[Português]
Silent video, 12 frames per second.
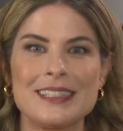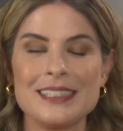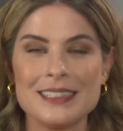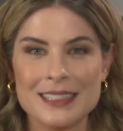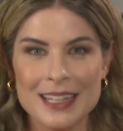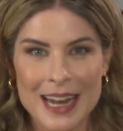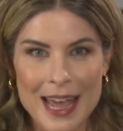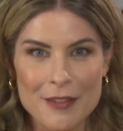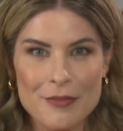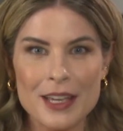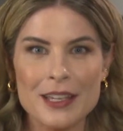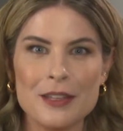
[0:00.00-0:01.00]
se
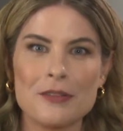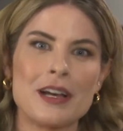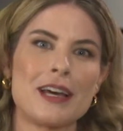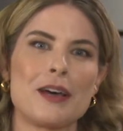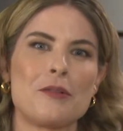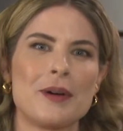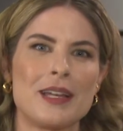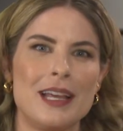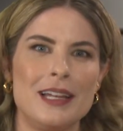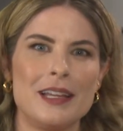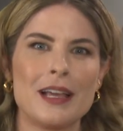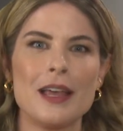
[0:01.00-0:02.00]
inscreve aqui no canal
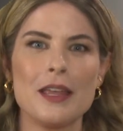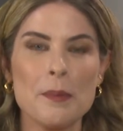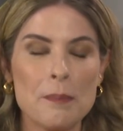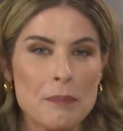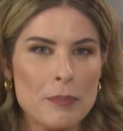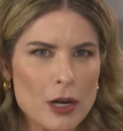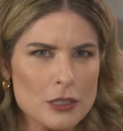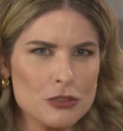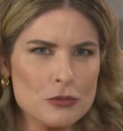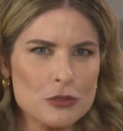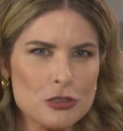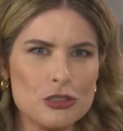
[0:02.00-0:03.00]
Panelinha e
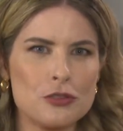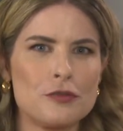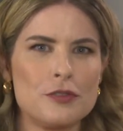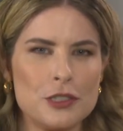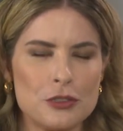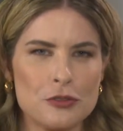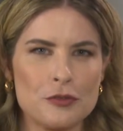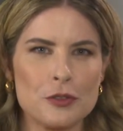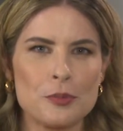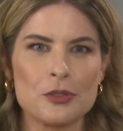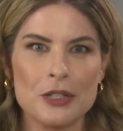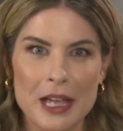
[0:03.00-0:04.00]
pode curtir o vídeo,
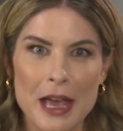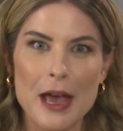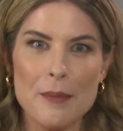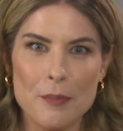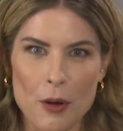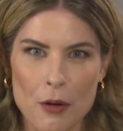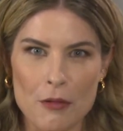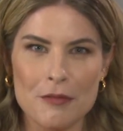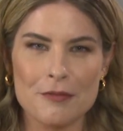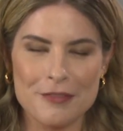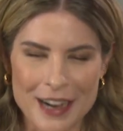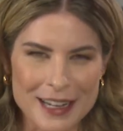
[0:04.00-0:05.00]
viu? Porque é
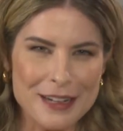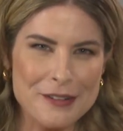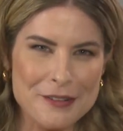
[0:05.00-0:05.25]
bom, vai na